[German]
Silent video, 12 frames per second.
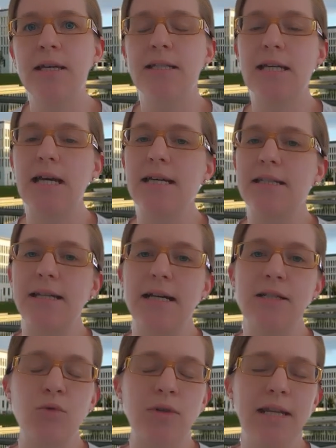Sie reisen
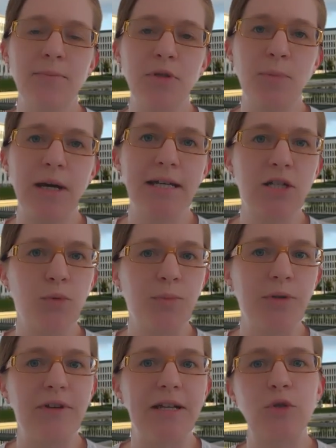als Unternehmensberater um
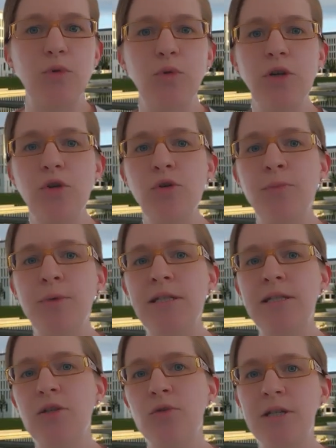die Welt oder kümmern
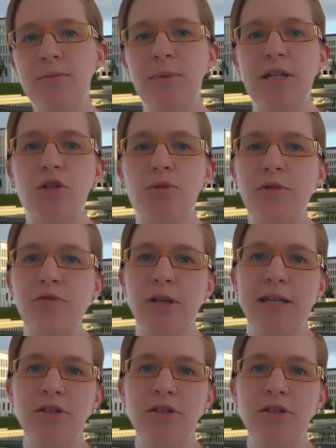sich um das Management von